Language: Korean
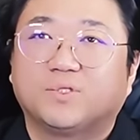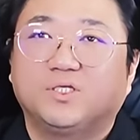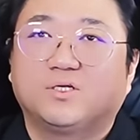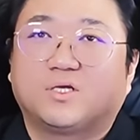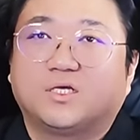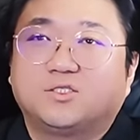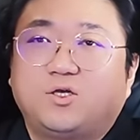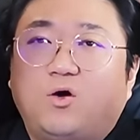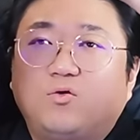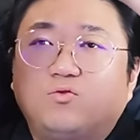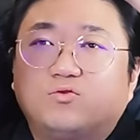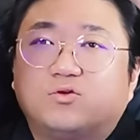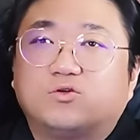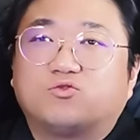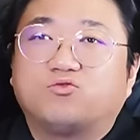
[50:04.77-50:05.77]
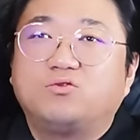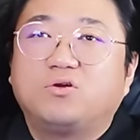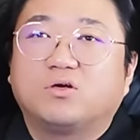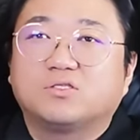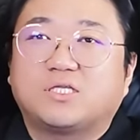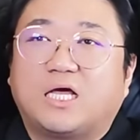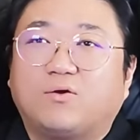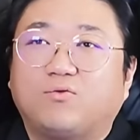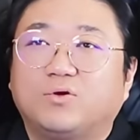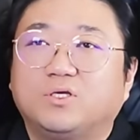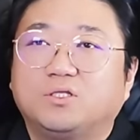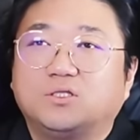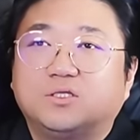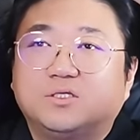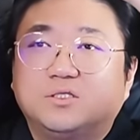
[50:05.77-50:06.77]
이렇게 서울을 둘러싸고
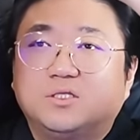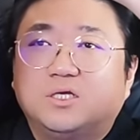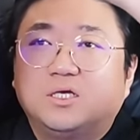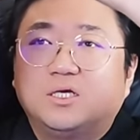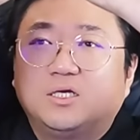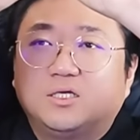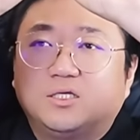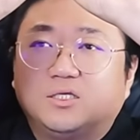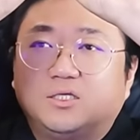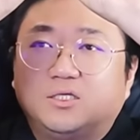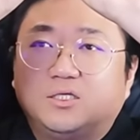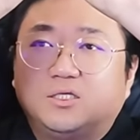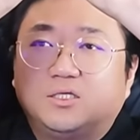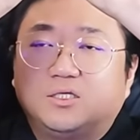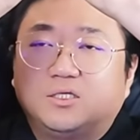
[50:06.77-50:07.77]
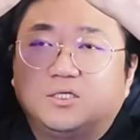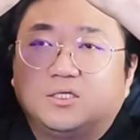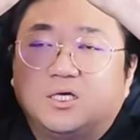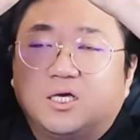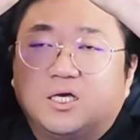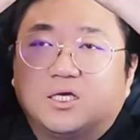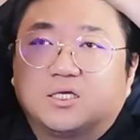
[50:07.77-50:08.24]
있는 이